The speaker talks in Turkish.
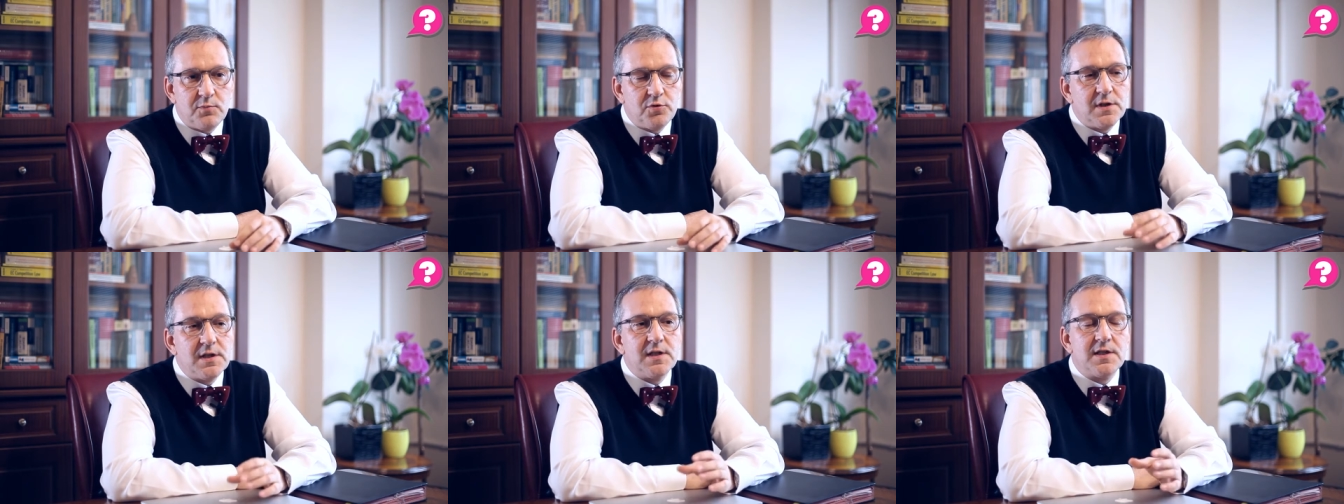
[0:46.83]

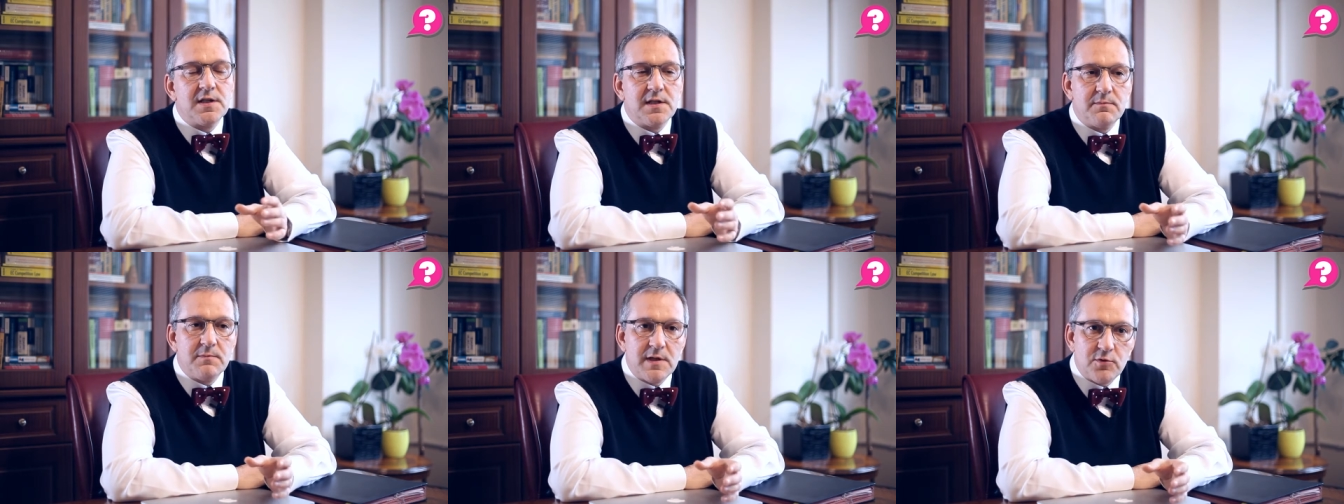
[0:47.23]
buna
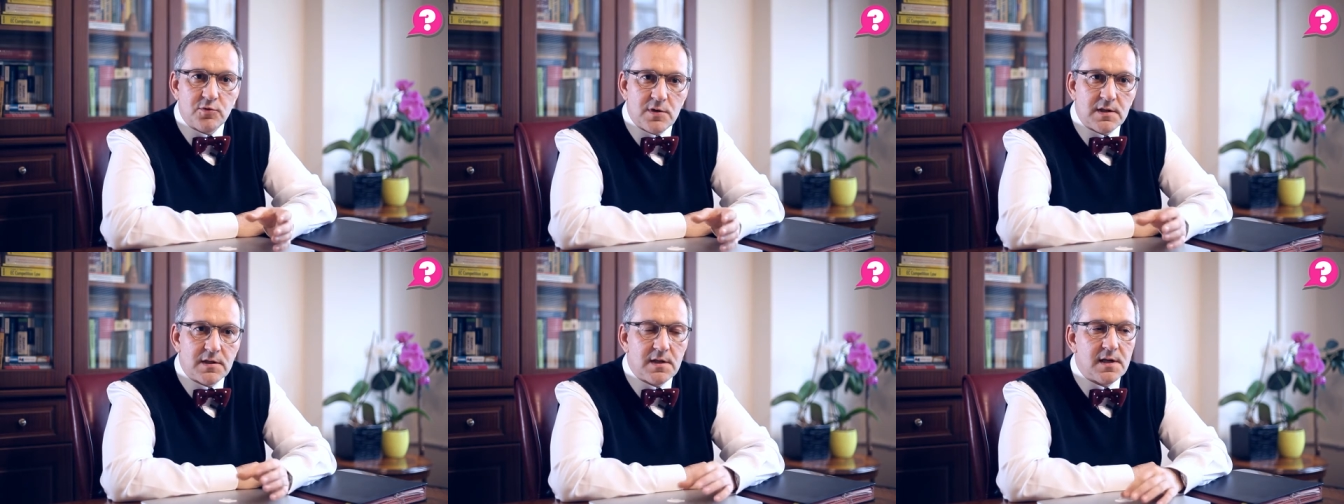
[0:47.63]
ilişkin
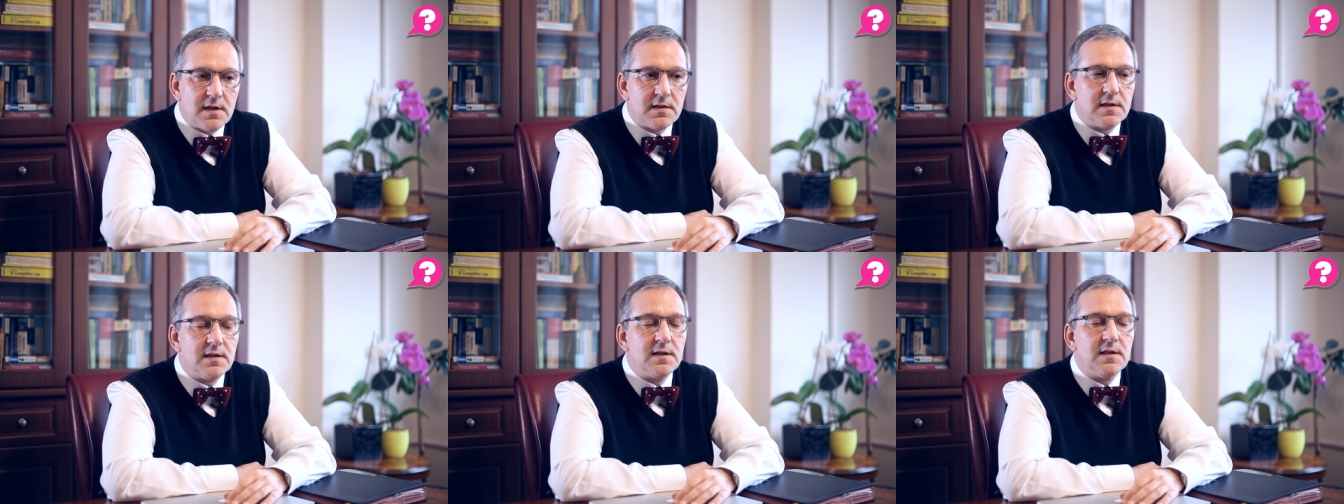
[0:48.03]
mevzuatlar
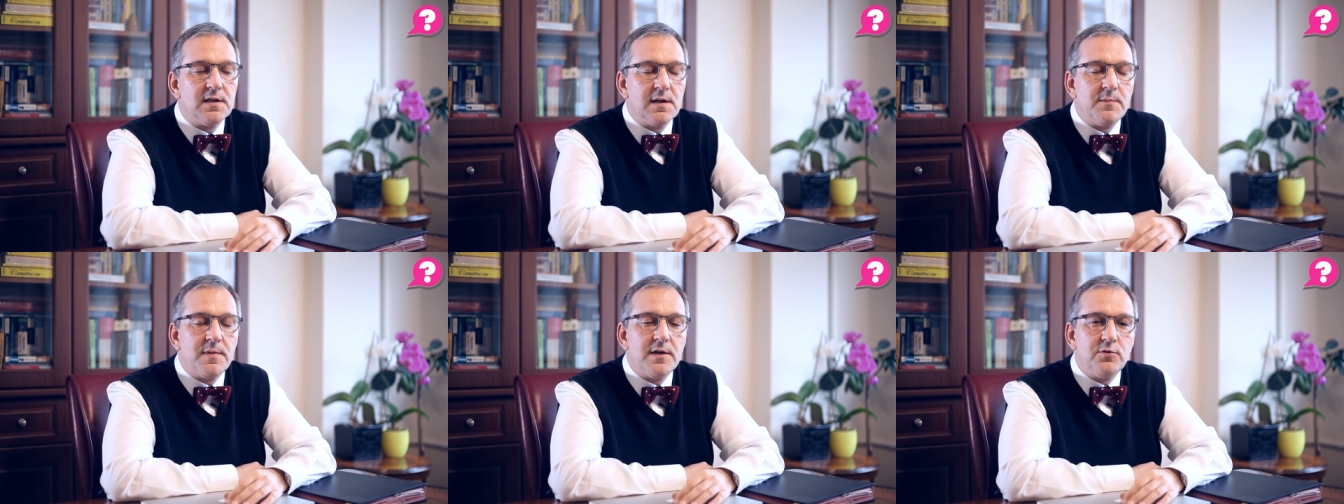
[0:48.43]
e,
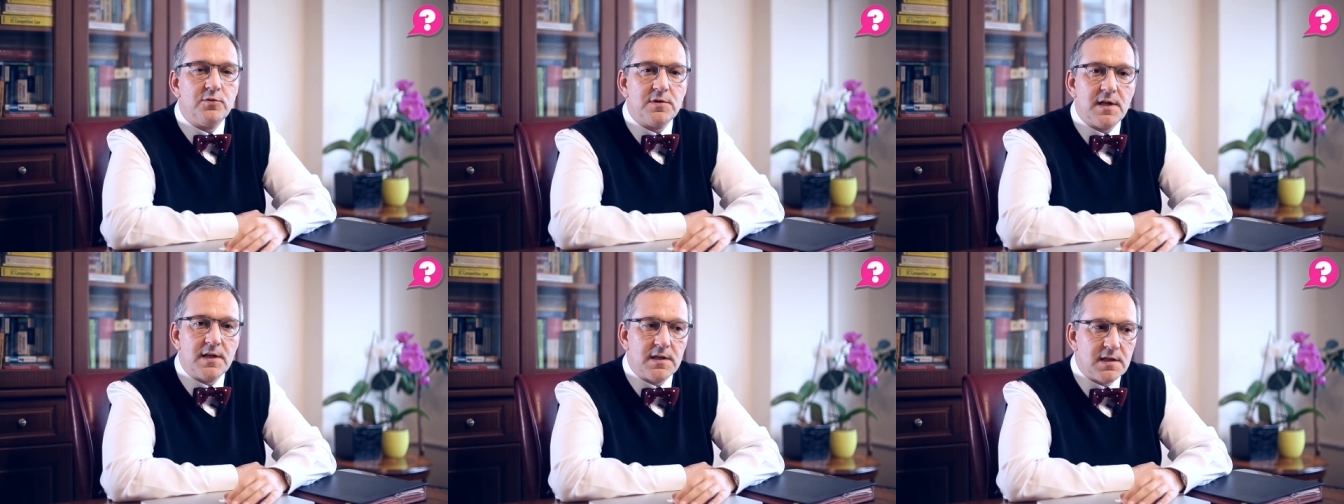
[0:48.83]
yapan
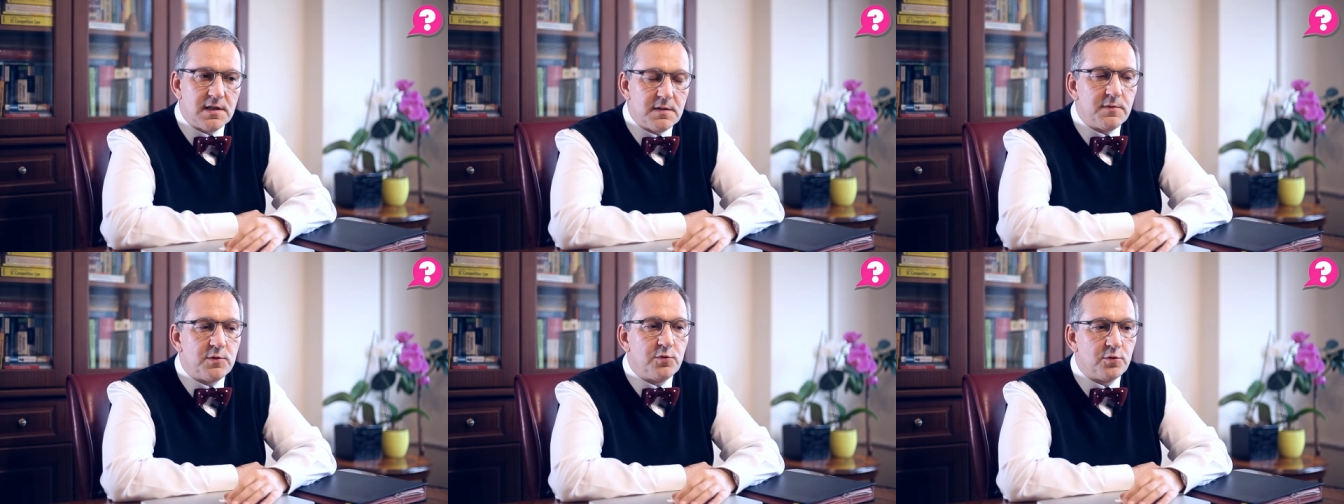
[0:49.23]

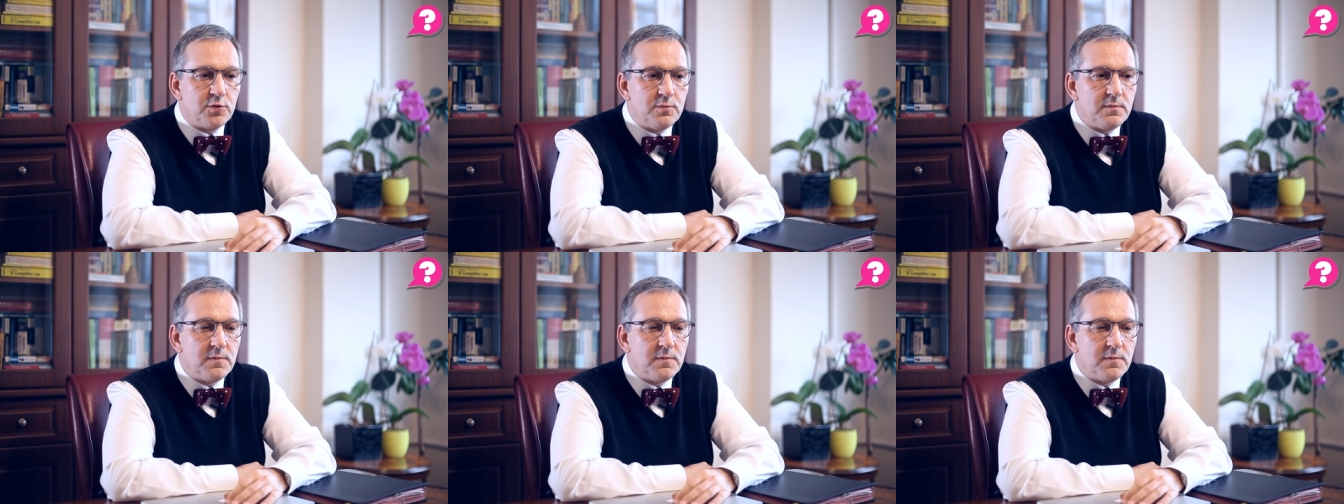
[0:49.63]
düzenleyici bir kurum.